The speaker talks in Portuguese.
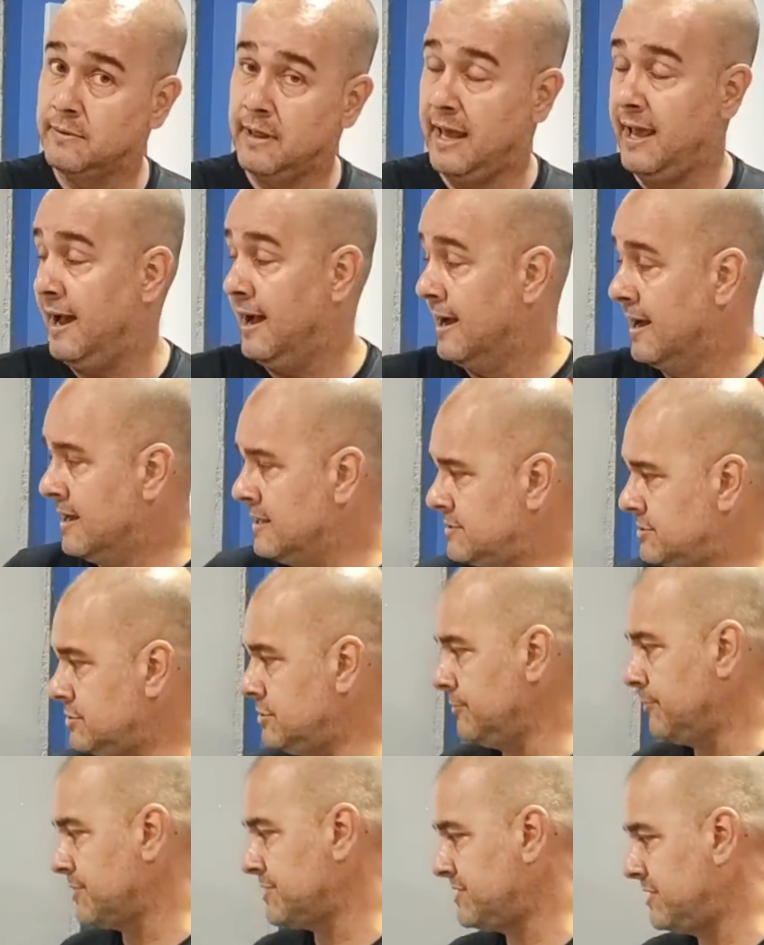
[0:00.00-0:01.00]
Né?
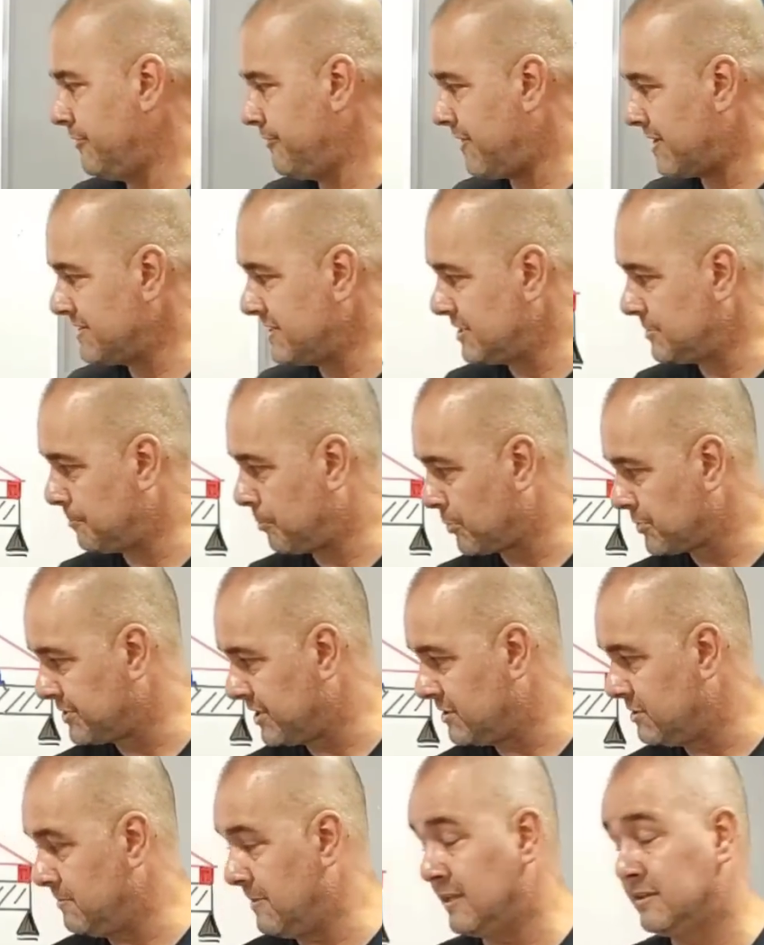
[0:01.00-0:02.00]
Antes de você fazer esse
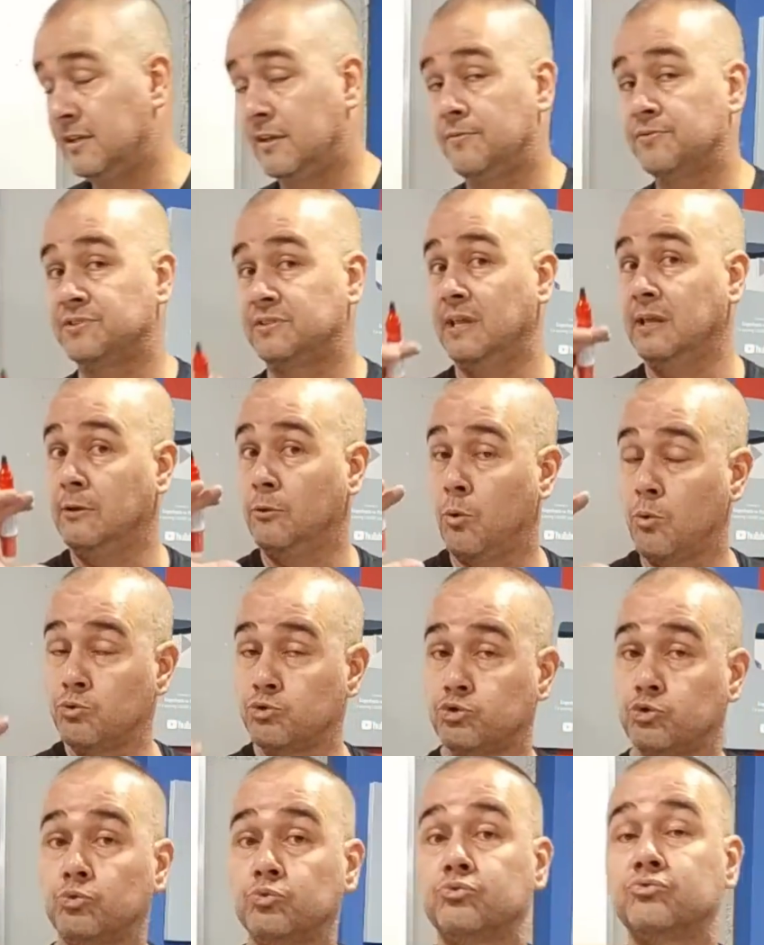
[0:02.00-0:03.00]
procedimento aqui, você tem que
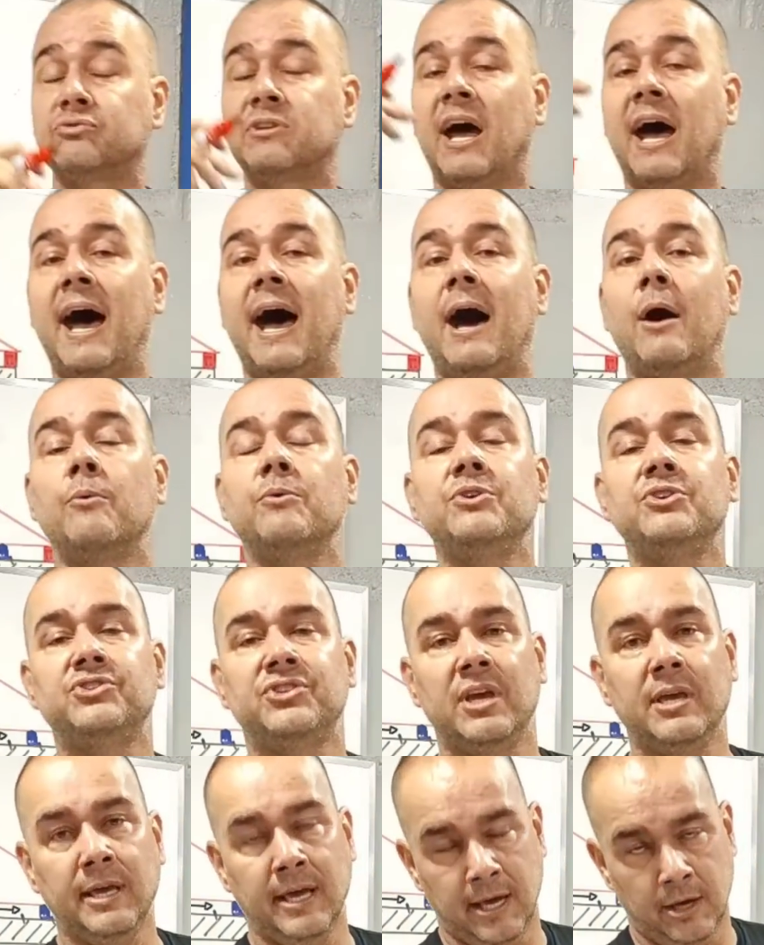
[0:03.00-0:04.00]
consultar o
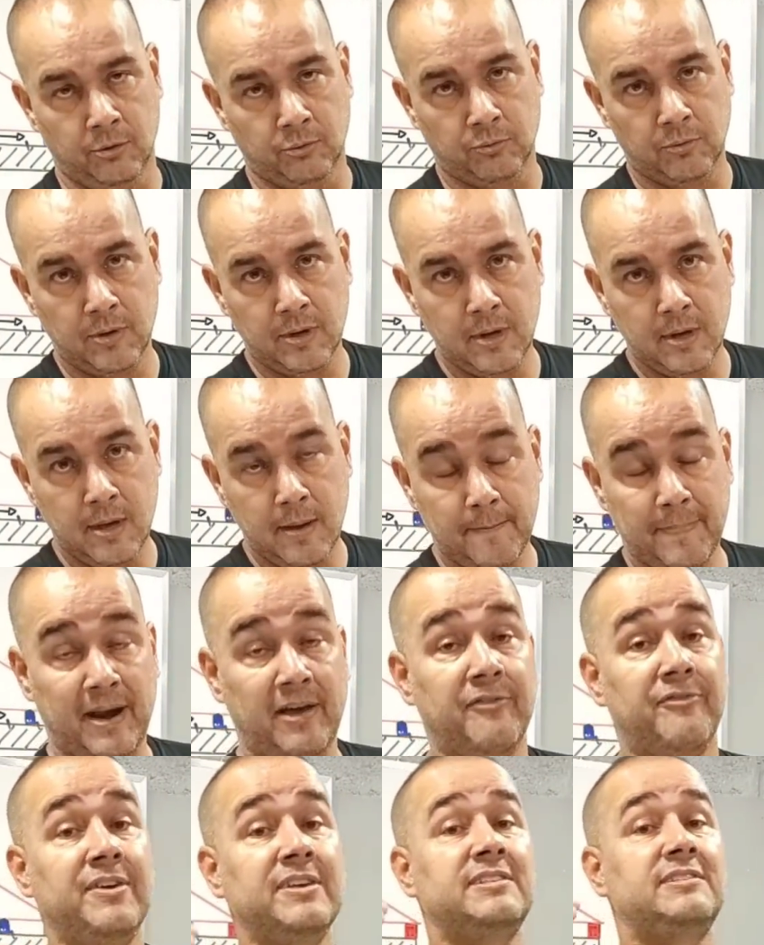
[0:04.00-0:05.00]
engenheiro
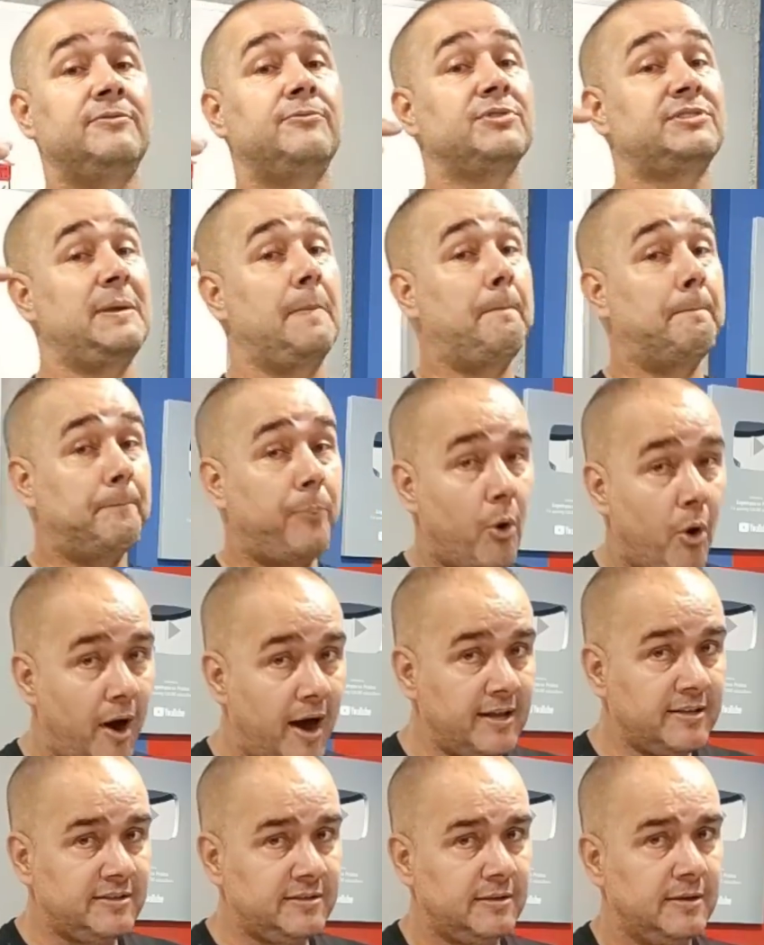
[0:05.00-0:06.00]
para ver se você
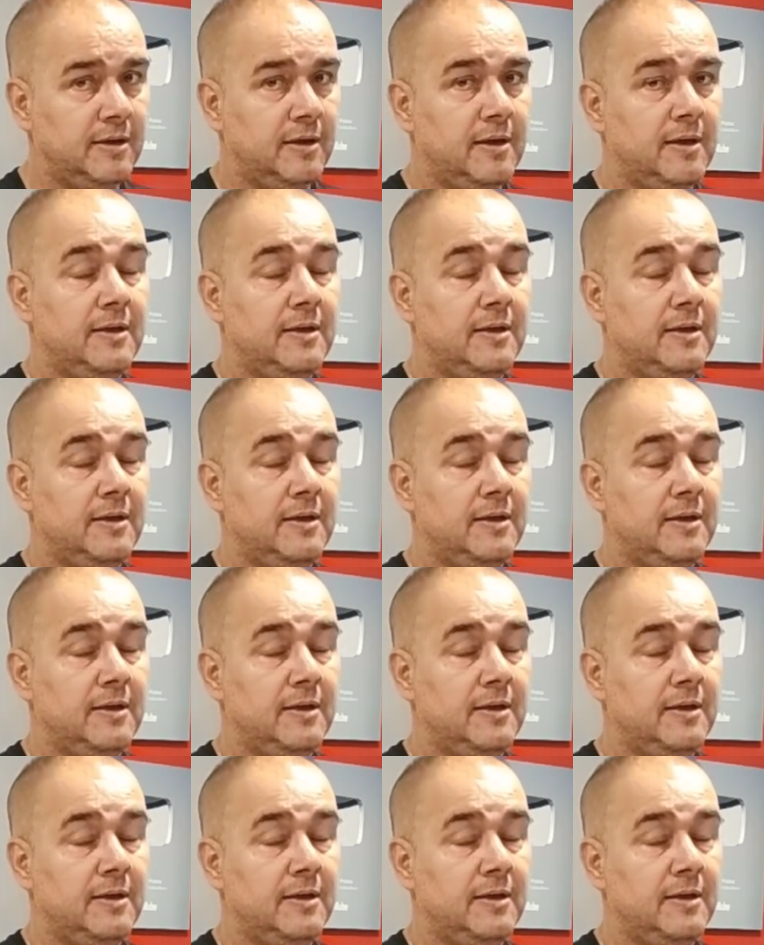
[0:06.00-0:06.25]
pode